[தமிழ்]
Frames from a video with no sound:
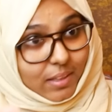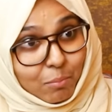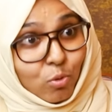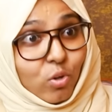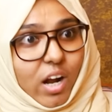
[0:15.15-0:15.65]

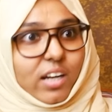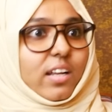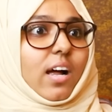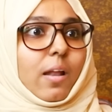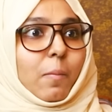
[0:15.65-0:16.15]
பதிமூணு
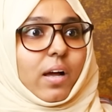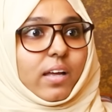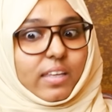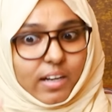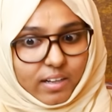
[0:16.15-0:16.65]
ஆண்டு
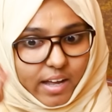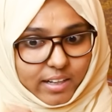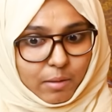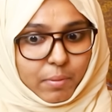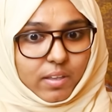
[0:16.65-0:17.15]
காலமாக
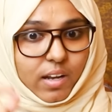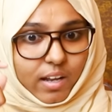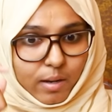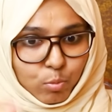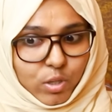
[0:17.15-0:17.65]
இரண்டாயிரத்தி
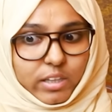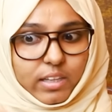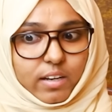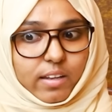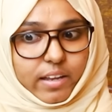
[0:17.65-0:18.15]
பதினாறில் முதல்
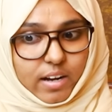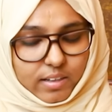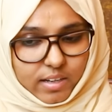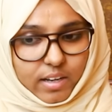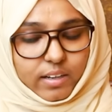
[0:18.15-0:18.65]
தேர்தலை
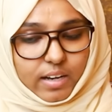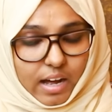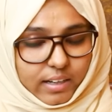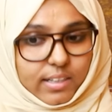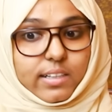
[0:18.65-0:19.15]
கண்ட
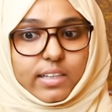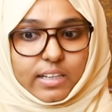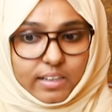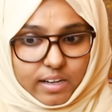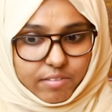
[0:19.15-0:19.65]
நாங்கள்
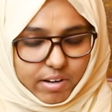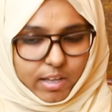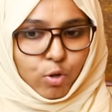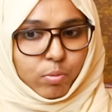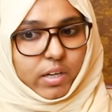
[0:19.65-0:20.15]
இன்று
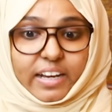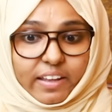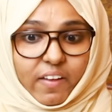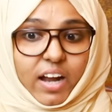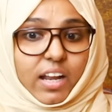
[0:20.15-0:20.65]
வரைக்கும்
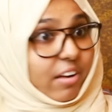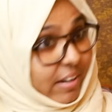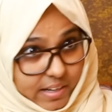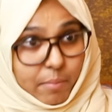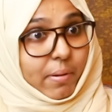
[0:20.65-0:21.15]
என்னதான்
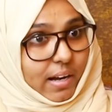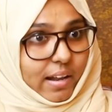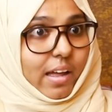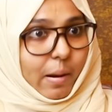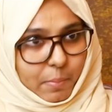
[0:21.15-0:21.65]
நாங்கள் வெற்றி
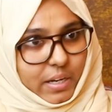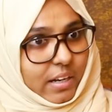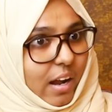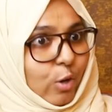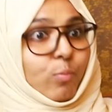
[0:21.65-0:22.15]
பெறலை
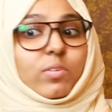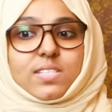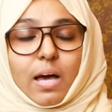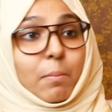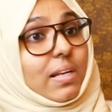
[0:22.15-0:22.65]
அப்படின்னாலும்
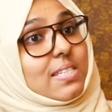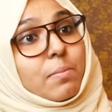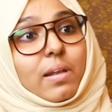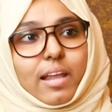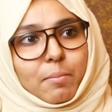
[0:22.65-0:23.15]

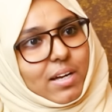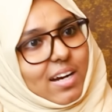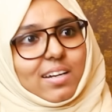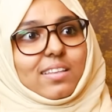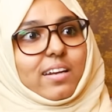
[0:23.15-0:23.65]
சமரசம்
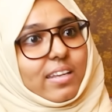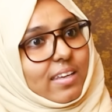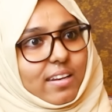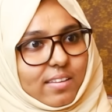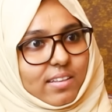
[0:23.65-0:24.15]
இல்லாமல் களத்துல
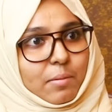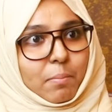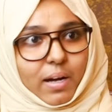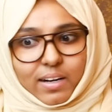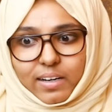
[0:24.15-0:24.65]
நிற்கிறது
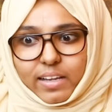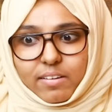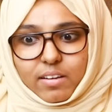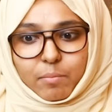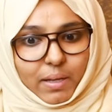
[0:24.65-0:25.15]
மக்களை
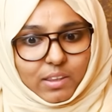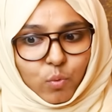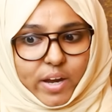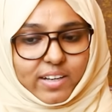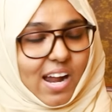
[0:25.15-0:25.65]

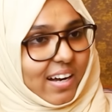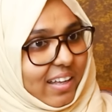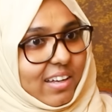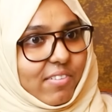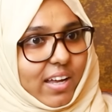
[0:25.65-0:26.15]
மற்றவங்க கிட்ட
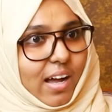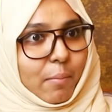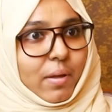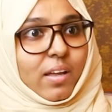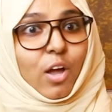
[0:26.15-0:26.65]
அடகு
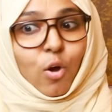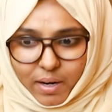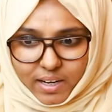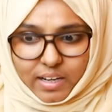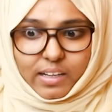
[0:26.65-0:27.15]
வைக்காம
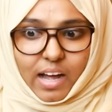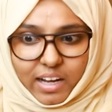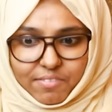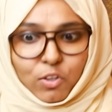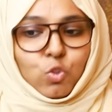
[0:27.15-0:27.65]

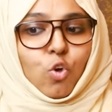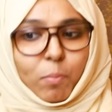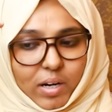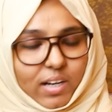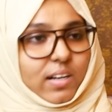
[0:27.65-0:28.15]
மக்களுக்காக
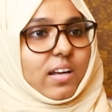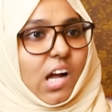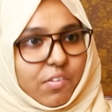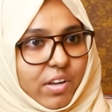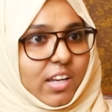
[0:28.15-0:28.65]
வந்தோம்
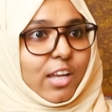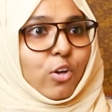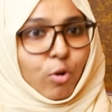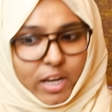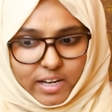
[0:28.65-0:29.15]
மக்களுக்காகவே
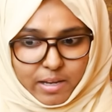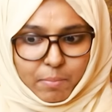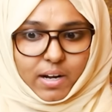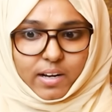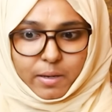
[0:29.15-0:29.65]
நிற்கிறோம் எளிய
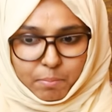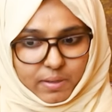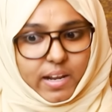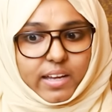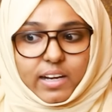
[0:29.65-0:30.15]
மக்களின்
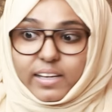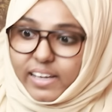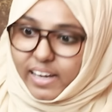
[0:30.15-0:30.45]
பிள்ளைகள்